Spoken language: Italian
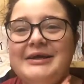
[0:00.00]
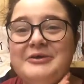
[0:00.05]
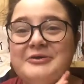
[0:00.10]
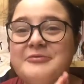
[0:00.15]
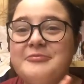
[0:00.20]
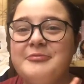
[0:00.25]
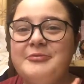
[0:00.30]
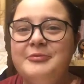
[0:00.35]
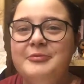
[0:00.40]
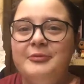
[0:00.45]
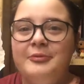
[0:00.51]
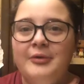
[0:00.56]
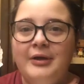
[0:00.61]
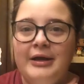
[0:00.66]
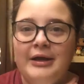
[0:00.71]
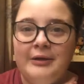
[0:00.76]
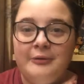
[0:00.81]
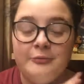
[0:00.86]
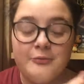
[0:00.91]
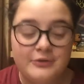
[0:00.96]

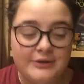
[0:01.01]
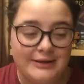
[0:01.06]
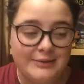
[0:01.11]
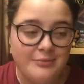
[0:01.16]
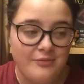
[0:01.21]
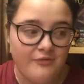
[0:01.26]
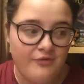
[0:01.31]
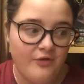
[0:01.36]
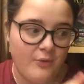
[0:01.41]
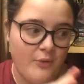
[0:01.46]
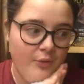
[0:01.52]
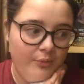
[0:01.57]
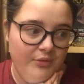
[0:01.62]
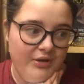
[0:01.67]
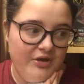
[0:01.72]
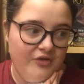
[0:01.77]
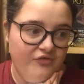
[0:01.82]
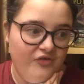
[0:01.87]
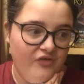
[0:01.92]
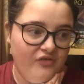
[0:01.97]
Comunque, ultimo video del
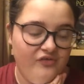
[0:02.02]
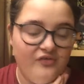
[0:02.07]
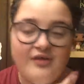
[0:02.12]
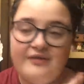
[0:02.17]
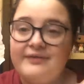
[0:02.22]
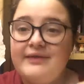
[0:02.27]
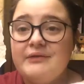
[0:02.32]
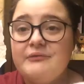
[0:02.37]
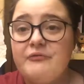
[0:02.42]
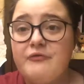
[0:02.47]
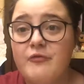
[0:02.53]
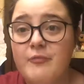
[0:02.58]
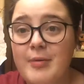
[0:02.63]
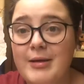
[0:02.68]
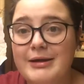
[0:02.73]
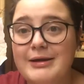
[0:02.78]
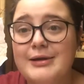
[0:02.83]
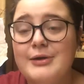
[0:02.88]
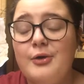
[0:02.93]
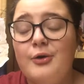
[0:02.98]
2017 dove vi
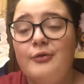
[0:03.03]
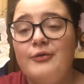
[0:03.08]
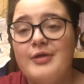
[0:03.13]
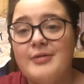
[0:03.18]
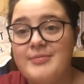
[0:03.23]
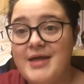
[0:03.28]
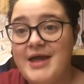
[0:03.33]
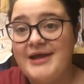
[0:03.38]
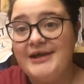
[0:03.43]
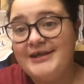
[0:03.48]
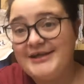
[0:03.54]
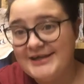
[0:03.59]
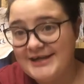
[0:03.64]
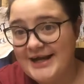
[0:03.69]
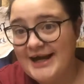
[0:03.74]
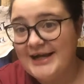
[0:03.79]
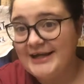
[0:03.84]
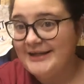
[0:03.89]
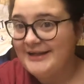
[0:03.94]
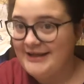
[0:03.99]
parlerò dei miei
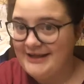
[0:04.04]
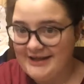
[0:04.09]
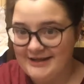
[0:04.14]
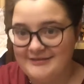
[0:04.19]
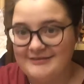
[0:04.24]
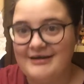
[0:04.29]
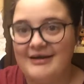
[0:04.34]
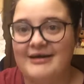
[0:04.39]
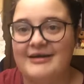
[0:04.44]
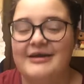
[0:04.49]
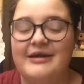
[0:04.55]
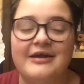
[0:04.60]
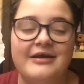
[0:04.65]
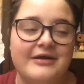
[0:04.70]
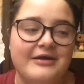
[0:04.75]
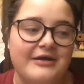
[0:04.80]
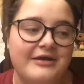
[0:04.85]
regali di Natale.